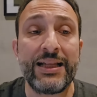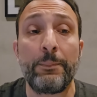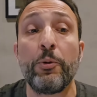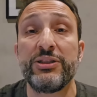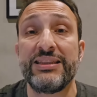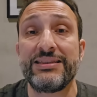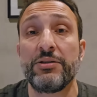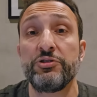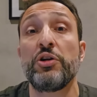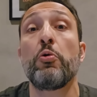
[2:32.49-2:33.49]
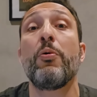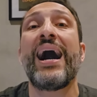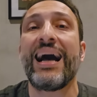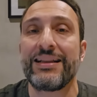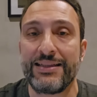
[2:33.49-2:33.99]
na posição de
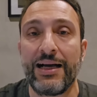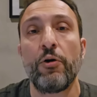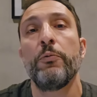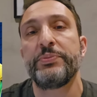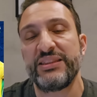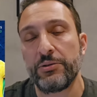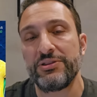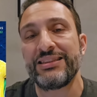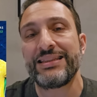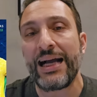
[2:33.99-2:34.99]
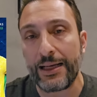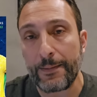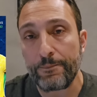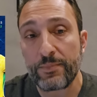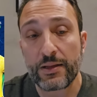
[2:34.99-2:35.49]
quarta opção de
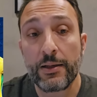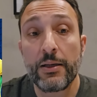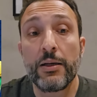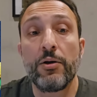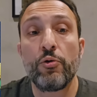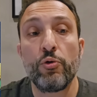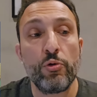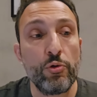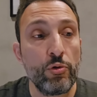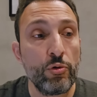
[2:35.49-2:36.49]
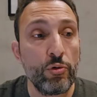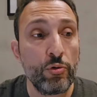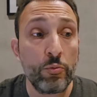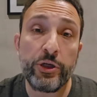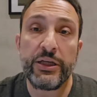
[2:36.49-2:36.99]
zaga,
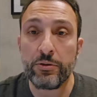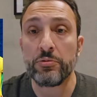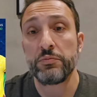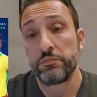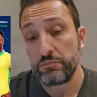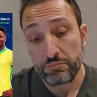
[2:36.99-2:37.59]
o Murilo